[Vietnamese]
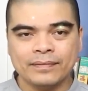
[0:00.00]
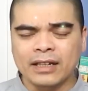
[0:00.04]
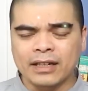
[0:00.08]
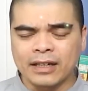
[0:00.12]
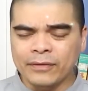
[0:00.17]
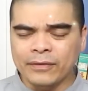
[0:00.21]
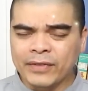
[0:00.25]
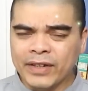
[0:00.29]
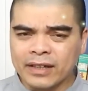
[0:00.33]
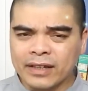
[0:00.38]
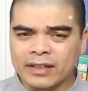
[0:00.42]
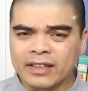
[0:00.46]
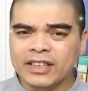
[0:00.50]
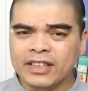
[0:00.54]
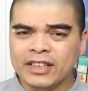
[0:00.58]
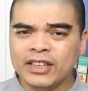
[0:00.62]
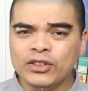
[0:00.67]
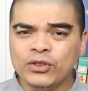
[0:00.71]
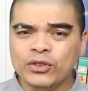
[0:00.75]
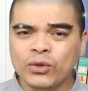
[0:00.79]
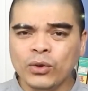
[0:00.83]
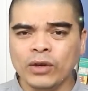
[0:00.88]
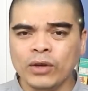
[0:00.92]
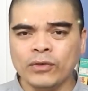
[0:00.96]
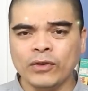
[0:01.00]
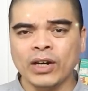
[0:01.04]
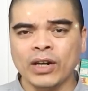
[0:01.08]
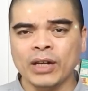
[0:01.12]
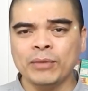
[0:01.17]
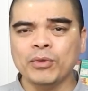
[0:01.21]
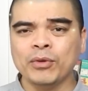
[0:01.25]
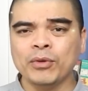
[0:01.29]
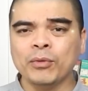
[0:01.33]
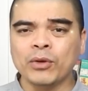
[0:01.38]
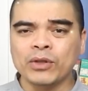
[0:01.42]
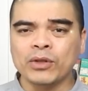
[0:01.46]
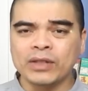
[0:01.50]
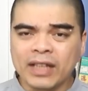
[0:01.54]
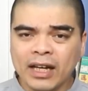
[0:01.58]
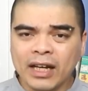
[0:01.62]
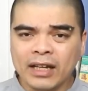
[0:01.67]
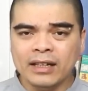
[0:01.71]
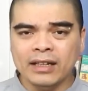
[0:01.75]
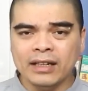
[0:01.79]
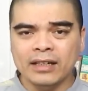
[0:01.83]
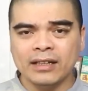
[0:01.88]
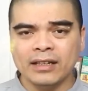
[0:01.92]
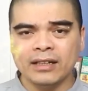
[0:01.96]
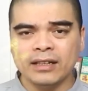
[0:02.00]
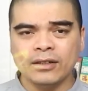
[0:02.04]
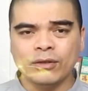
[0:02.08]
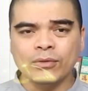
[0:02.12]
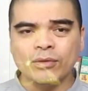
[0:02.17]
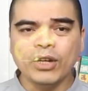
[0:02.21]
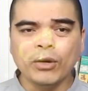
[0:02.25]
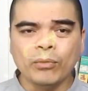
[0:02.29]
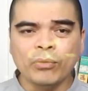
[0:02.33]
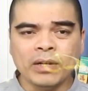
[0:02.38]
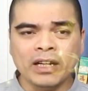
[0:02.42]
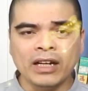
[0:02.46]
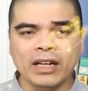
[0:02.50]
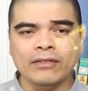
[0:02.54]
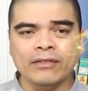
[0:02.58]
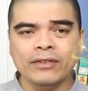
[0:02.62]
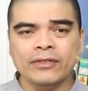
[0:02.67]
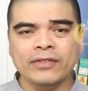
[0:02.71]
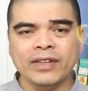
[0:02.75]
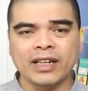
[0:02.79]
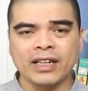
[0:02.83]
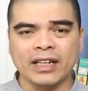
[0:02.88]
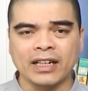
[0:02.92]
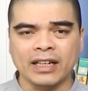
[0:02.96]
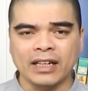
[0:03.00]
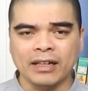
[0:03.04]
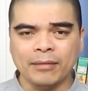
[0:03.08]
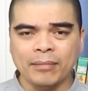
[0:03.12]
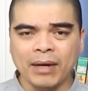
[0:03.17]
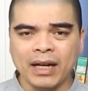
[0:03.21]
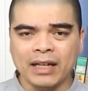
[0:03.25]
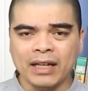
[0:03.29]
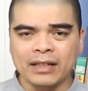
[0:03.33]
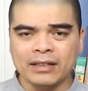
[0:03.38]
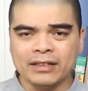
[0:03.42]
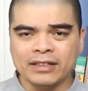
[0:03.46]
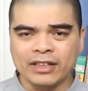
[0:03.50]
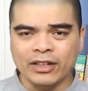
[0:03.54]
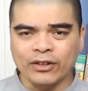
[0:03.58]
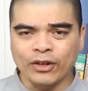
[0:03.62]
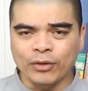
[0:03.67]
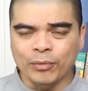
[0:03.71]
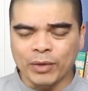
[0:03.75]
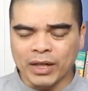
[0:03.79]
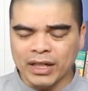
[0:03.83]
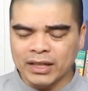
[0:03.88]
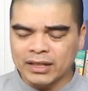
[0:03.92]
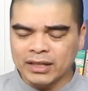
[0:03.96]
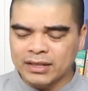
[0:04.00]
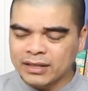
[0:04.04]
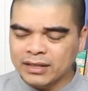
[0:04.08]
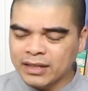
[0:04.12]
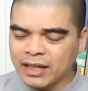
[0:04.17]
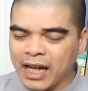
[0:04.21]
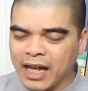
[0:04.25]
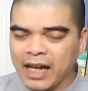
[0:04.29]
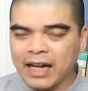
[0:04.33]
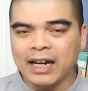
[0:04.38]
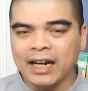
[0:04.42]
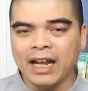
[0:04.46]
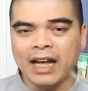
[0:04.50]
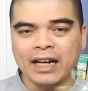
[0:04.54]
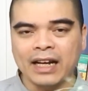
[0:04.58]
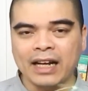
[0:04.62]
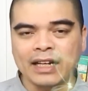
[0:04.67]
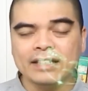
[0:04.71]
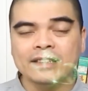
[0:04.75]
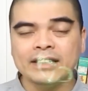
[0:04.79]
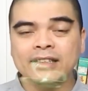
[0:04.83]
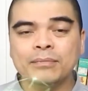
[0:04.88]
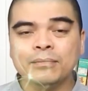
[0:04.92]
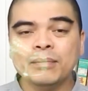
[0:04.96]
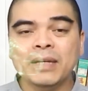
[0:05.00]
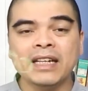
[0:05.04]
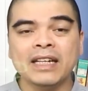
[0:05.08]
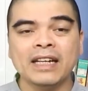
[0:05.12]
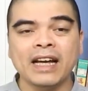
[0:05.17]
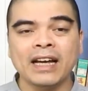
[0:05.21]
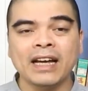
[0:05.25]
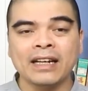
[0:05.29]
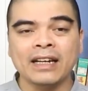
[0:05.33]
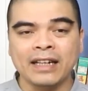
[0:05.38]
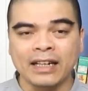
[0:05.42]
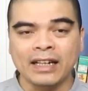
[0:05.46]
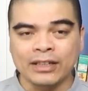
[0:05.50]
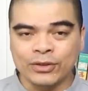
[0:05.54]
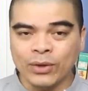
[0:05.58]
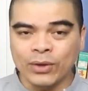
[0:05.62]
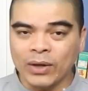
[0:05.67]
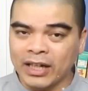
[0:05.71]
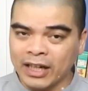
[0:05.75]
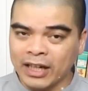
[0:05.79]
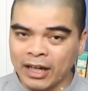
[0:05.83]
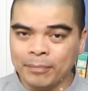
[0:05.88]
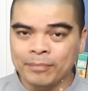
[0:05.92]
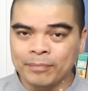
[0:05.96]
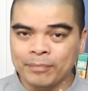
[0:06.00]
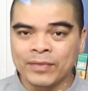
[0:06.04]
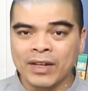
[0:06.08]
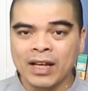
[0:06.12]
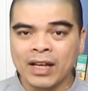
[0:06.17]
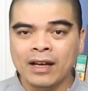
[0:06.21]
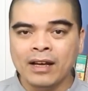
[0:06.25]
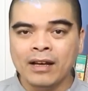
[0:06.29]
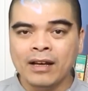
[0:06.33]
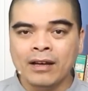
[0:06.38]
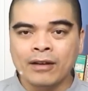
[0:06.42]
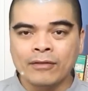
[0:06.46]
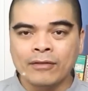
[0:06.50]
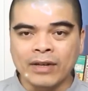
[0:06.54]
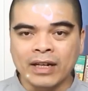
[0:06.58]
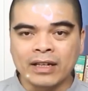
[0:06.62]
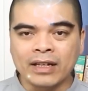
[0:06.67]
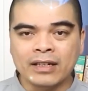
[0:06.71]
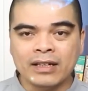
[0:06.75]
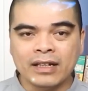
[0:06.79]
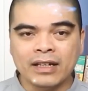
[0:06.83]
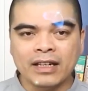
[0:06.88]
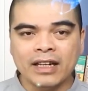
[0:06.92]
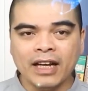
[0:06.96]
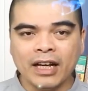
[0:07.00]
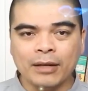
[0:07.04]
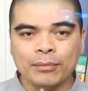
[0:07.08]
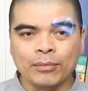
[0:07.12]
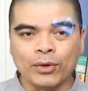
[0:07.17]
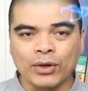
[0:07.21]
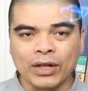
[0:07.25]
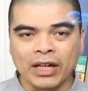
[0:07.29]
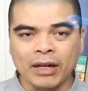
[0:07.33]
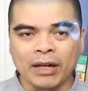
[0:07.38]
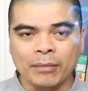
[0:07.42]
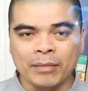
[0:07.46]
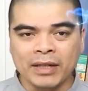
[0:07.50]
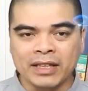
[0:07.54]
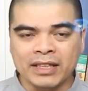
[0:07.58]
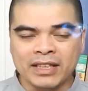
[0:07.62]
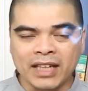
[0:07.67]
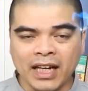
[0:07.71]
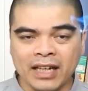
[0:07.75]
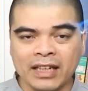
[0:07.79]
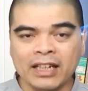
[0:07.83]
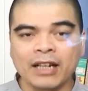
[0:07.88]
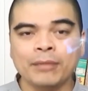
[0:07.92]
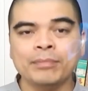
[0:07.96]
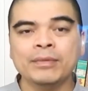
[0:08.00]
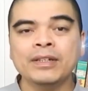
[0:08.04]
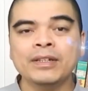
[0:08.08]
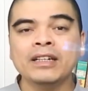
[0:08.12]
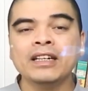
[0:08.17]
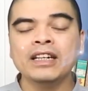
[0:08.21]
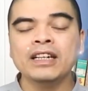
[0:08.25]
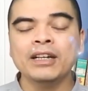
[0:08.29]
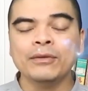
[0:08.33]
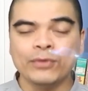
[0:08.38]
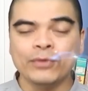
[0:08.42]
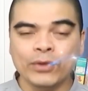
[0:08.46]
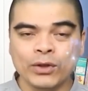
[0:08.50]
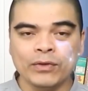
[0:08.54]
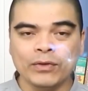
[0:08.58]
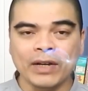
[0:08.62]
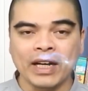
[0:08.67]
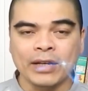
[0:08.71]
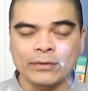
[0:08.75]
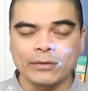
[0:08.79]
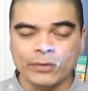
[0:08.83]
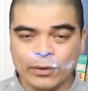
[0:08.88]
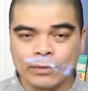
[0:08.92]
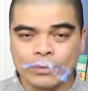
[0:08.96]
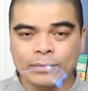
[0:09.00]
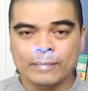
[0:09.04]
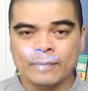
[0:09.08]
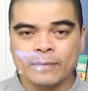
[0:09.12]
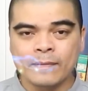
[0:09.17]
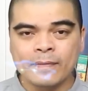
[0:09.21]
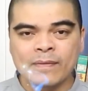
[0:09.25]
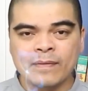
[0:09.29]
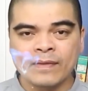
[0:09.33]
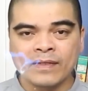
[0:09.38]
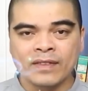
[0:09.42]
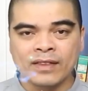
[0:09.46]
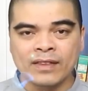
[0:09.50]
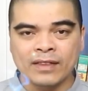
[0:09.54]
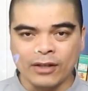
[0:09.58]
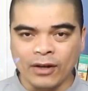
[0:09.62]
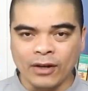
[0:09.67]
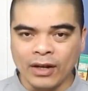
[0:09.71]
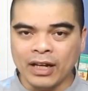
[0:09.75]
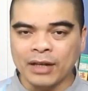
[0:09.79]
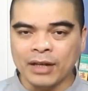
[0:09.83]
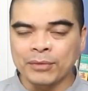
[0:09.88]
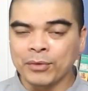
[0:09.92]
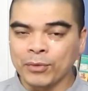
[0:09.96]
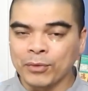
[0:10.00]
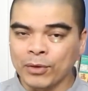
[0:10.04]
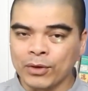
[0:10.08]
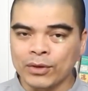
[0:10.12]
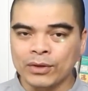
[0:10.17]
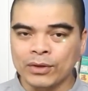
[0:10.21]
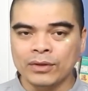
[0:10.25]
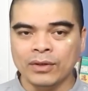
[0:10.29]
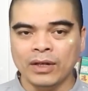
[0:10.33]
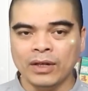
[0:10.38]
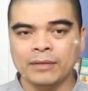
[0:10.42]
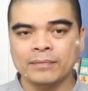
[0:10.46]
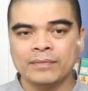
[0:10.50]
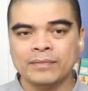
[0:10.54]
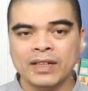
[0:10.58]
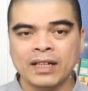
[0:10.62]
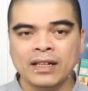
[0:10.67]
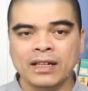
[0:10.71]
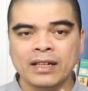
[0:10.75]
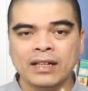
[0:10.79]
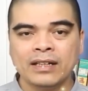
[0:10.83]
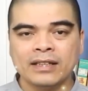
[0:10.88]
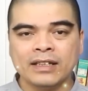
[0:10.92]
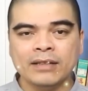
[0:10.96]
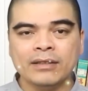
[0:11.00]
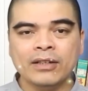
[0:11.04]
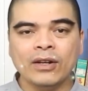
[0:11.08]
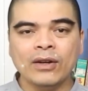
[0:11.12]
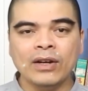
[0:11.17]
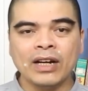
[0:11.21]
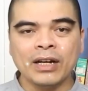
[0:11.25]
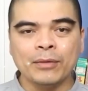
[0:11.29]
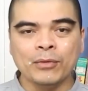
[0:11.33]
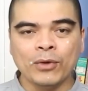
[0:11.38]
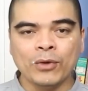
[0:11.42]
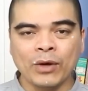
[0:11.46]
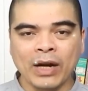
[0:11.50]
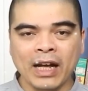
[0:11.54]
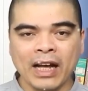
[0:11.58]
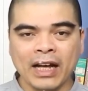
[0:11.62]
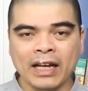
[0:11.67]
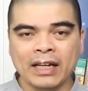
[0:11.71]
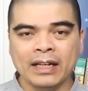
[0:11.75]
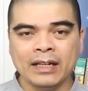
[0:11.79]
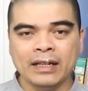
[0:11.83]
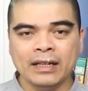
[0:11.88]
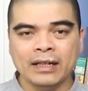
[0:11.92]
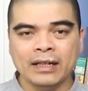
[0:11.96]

Cái việc đi đến chùa vào ngày mùng 1 Tết ấy, cũng đồng nghĩa với việc là các bạn sẽ có một cái sự an lạc cái sự bình an cả cho cả năm và hứa hẹn một năm là tràn ngập những cái niềm vui và hạnh phúc đó là ngày mùng 1 đúng không? tiếp theo là ngày mùng 2